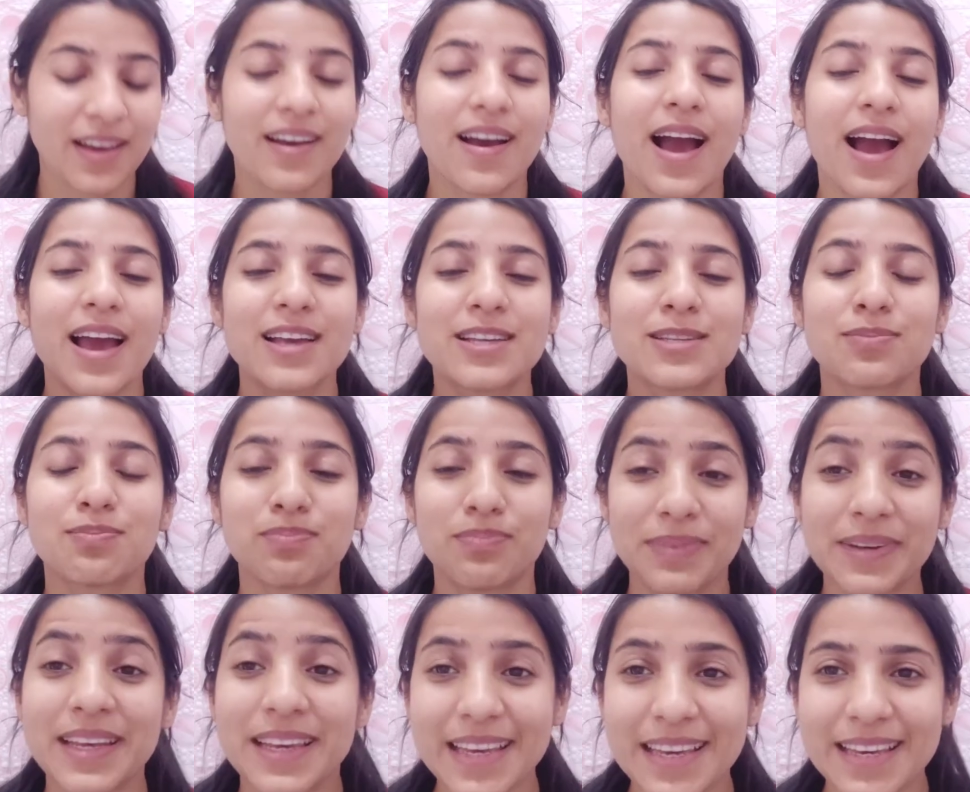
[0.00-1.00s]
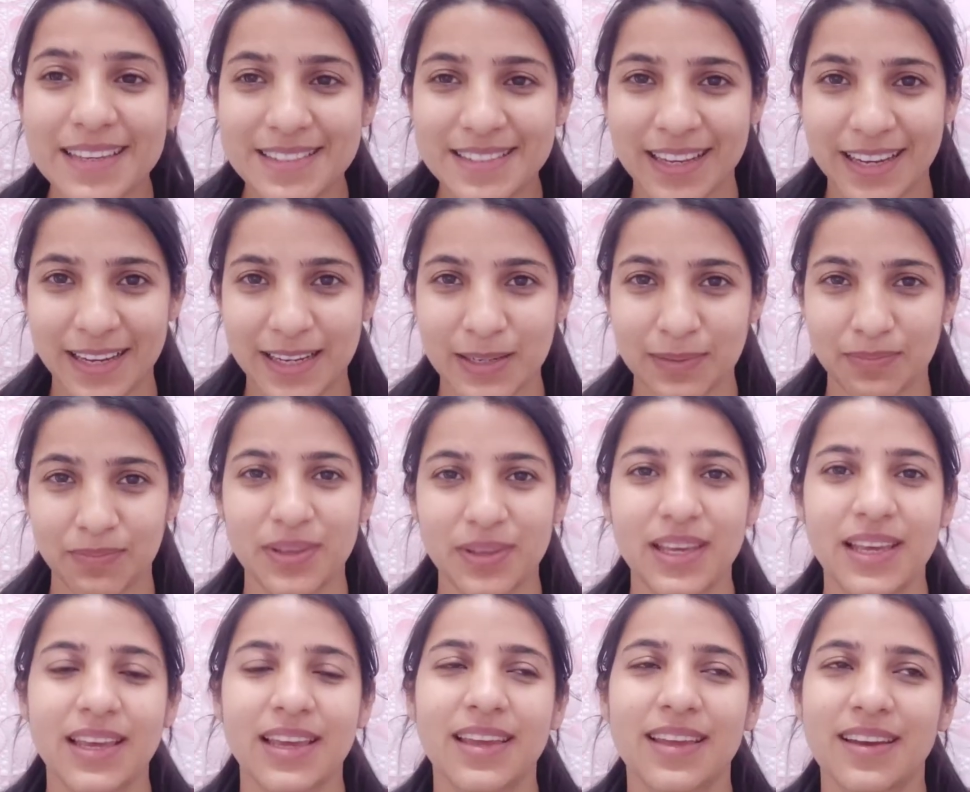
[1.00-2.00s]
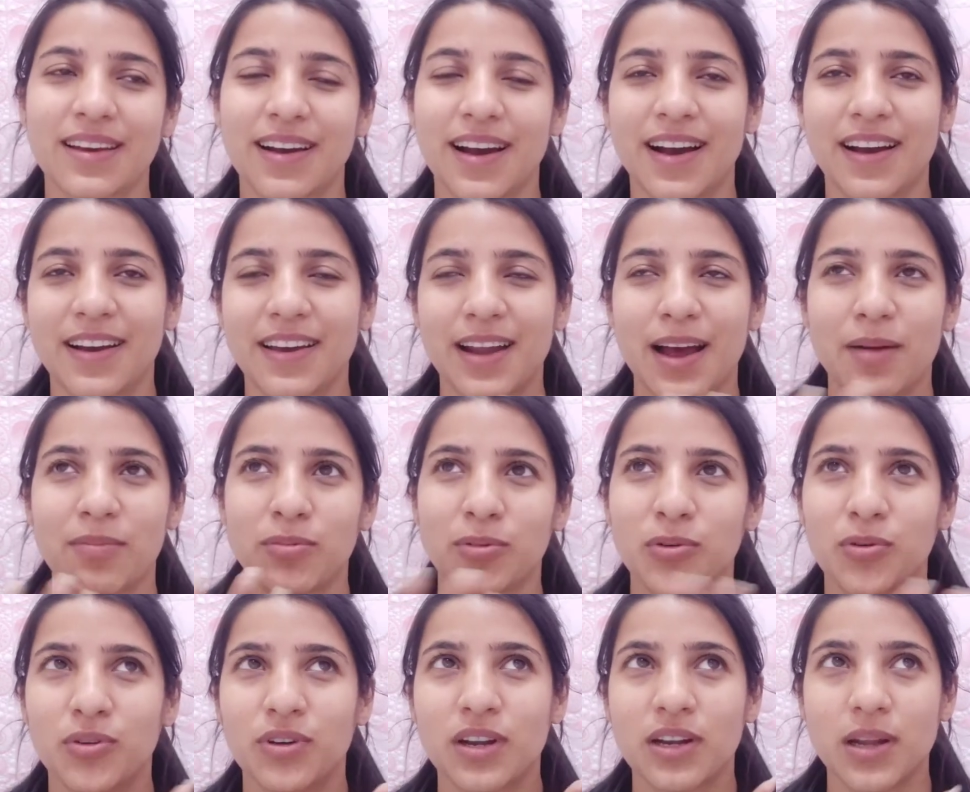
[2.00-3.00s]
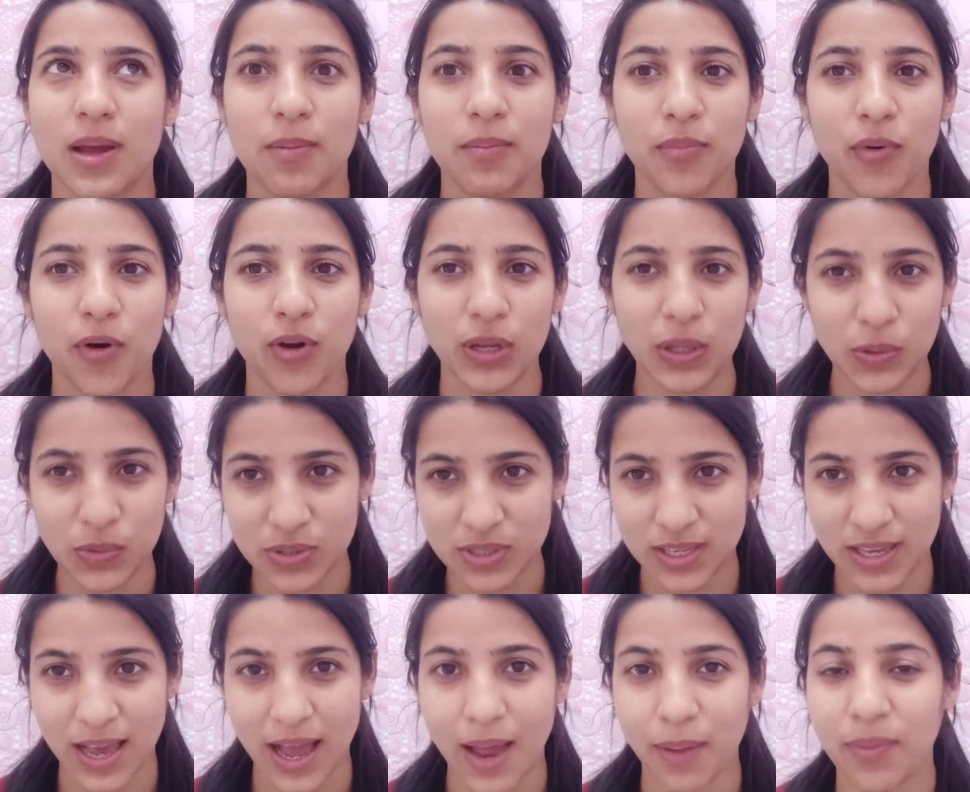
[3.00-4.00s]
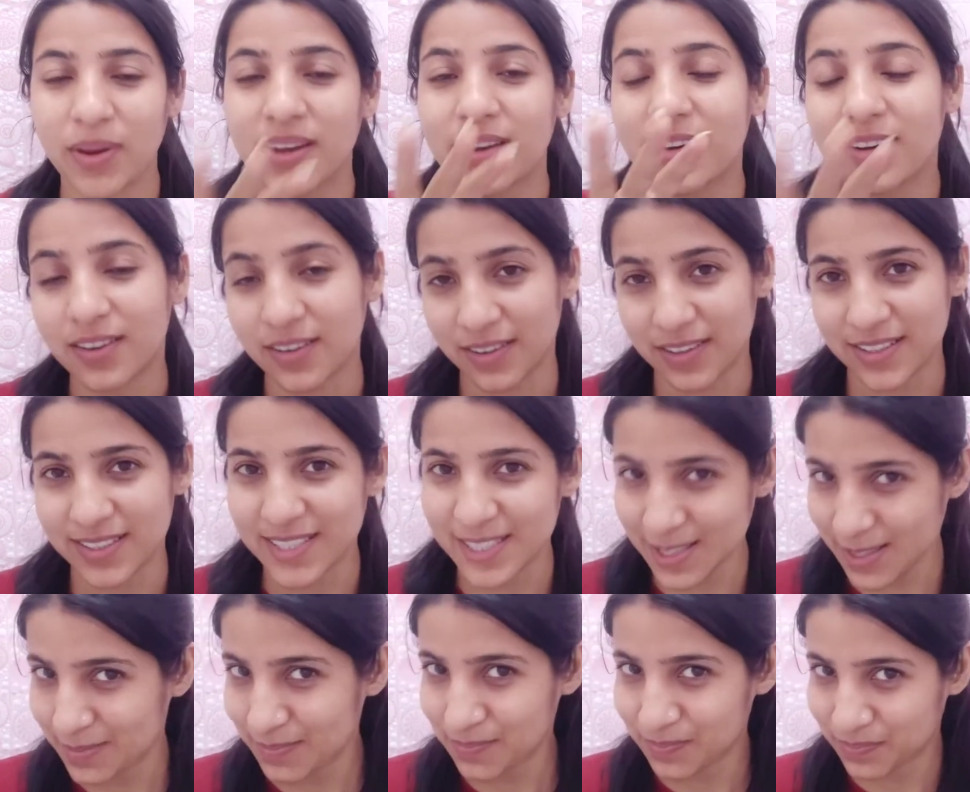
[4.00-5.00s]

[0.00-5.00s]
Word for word: गाइस प्लीज़ हेल्प मी अगर आप लोगों ने टेम्पॉन यूज़ किया आई मीन गर्ल्स